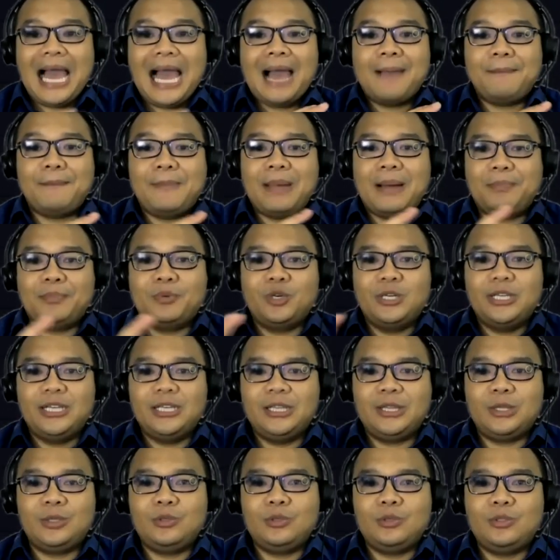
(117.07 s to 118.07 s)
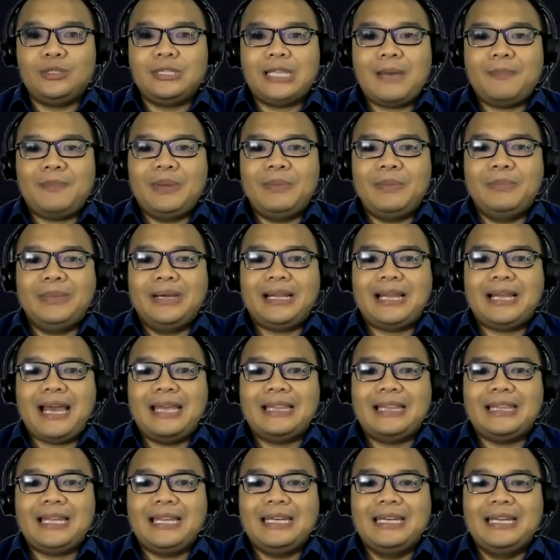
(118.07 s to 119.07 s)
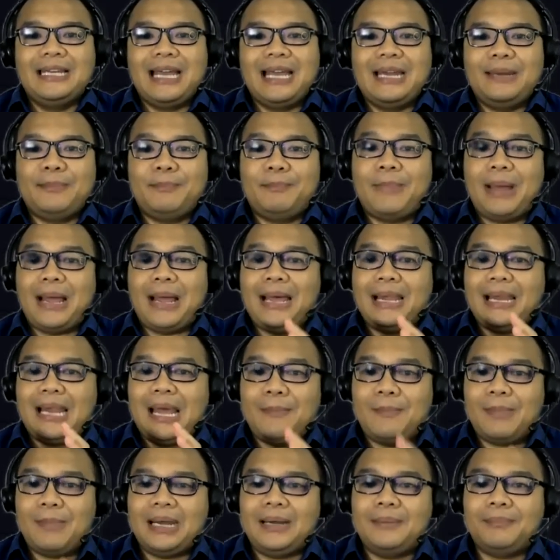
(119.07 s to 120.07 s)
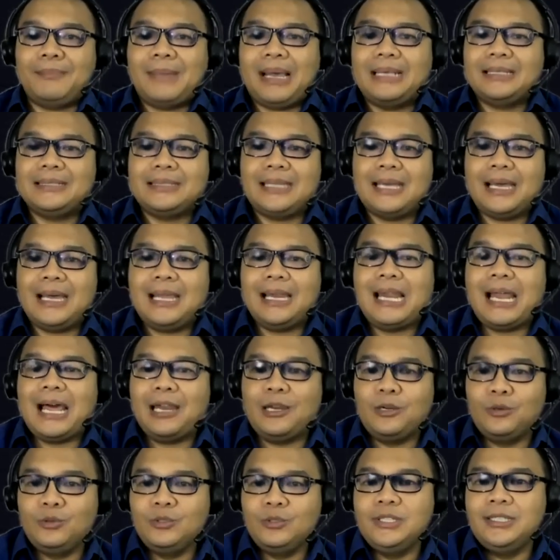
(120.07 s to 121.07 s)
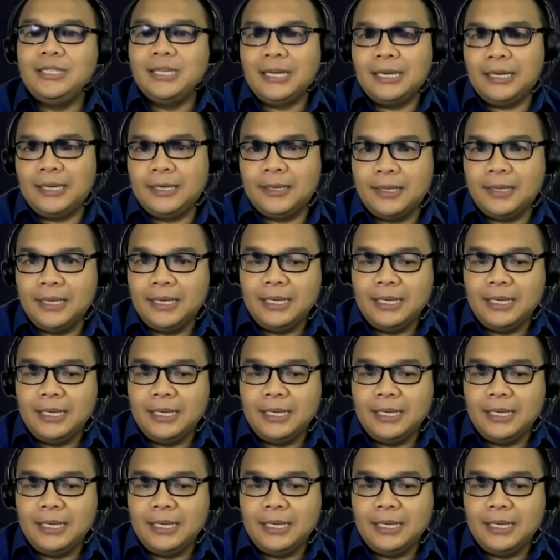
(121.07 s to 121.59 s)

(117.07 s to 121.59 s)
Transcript: Apapun itu tapi berkaitan dengan pengalaman masa lalu dia.